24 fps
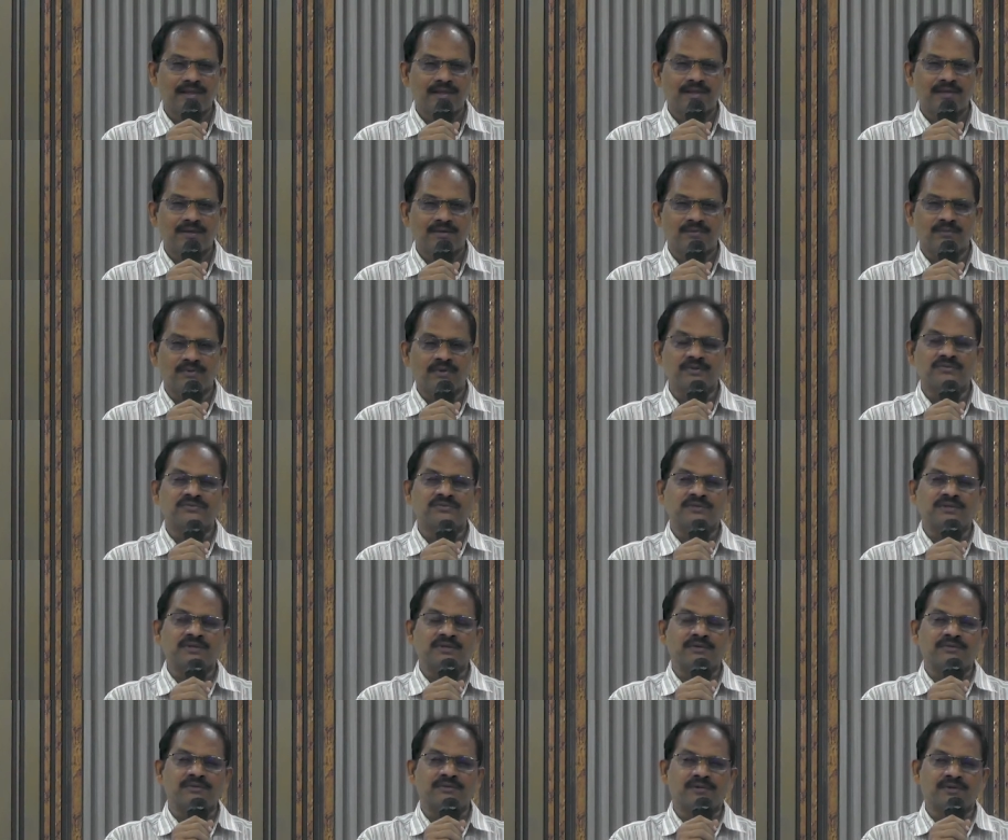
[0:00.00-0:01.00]

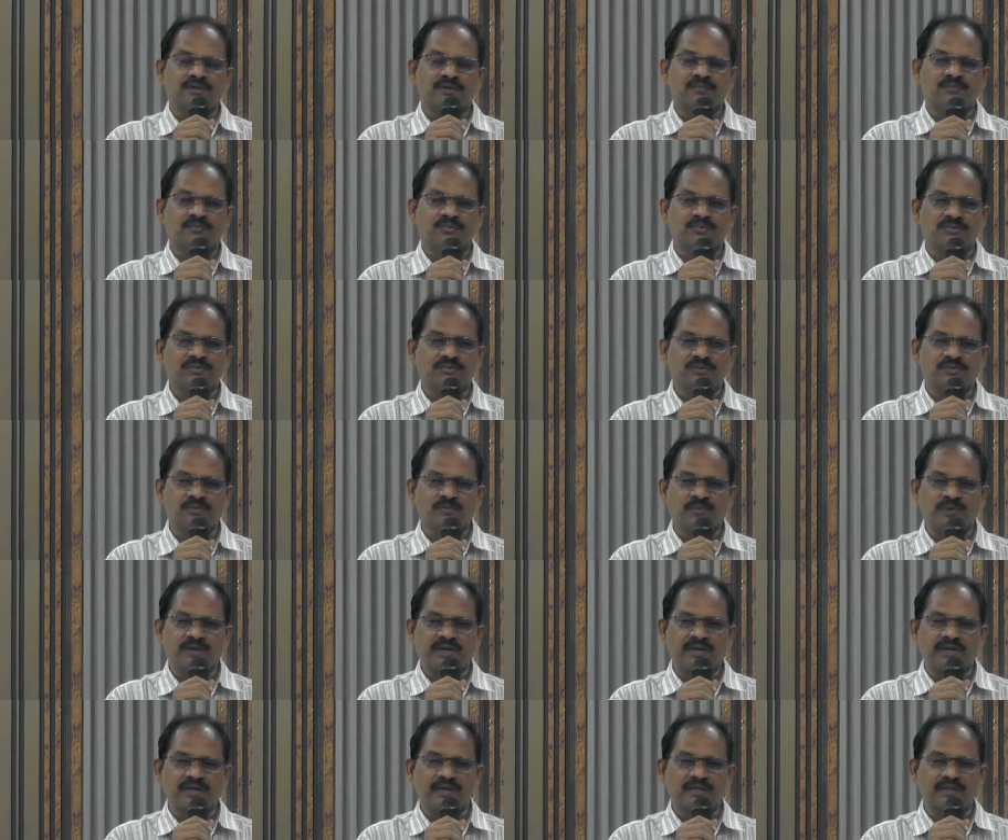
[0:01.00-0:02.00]
వయసులో ఉన్నప్పుడు
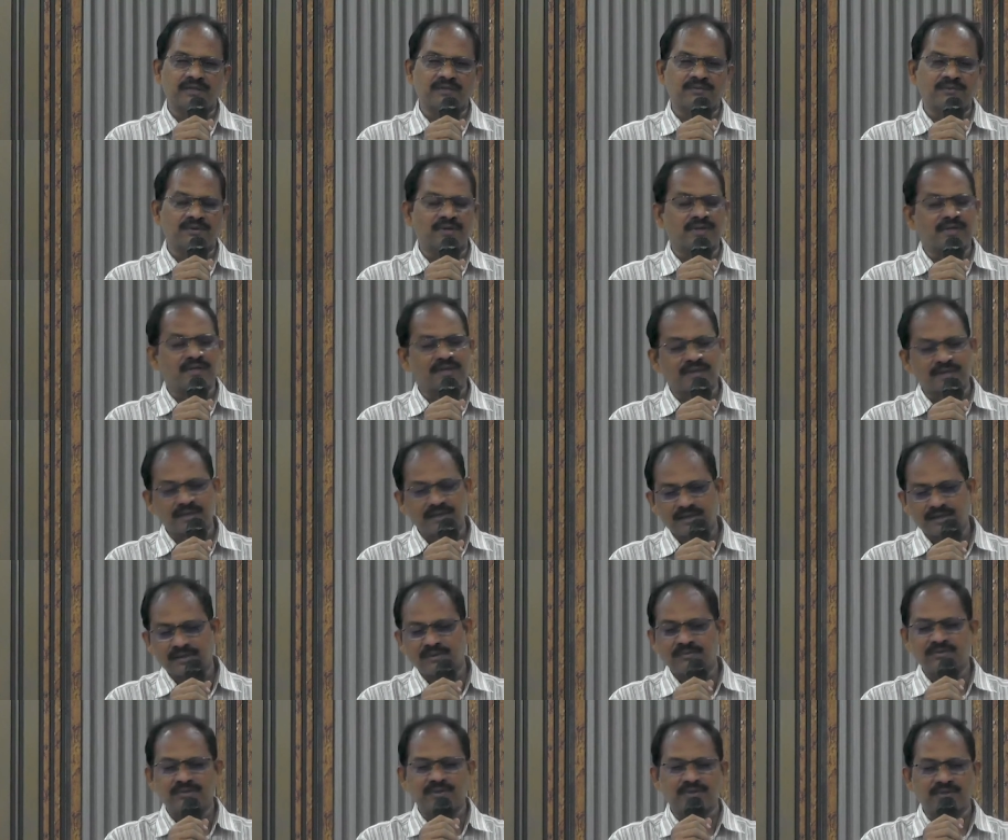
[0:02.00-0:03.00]
మర్యాద ఒక రకంగా
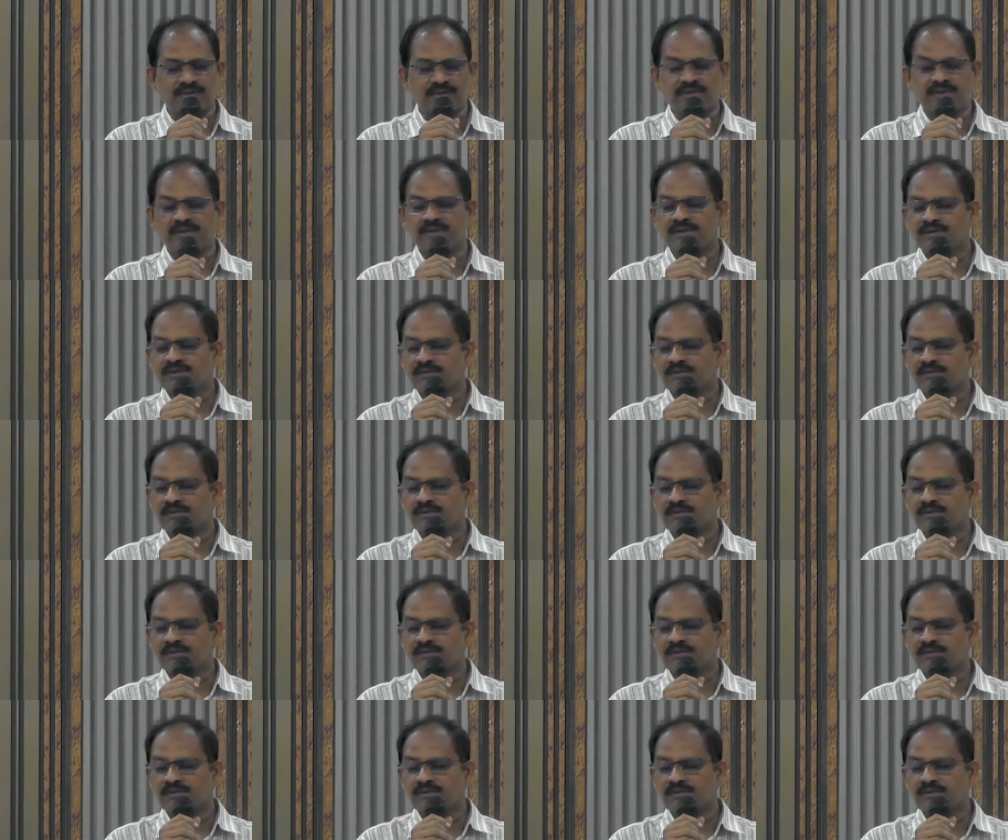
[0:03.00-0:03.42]
ఉంటుంది